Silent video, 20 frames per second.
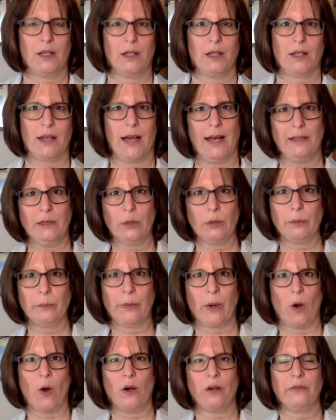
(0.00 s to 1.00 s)
Kalium
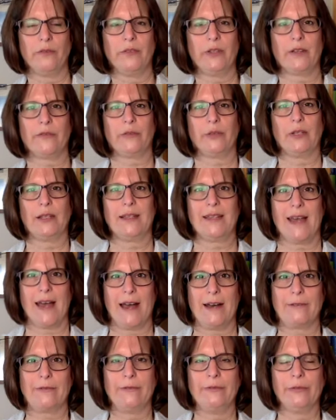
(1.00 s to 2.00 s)
brauchen wir für die
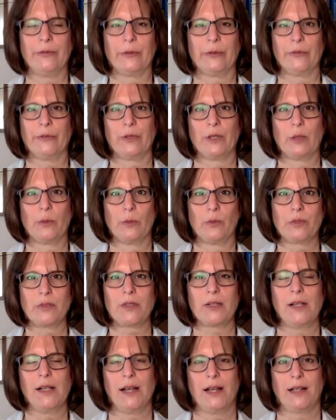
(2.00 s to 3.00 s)
Nerven und für die
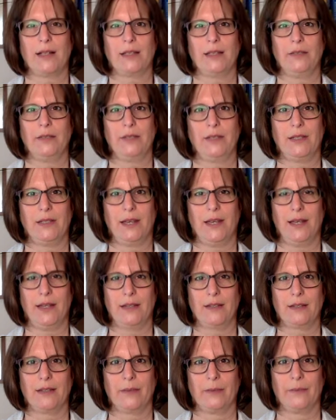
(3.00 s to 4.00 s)

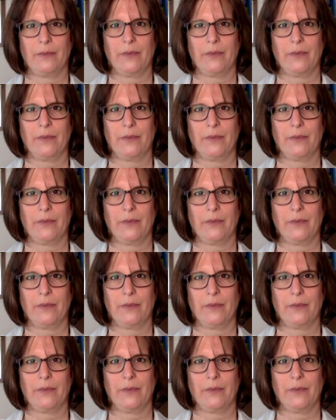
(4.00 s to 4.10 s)
Muskelaktivität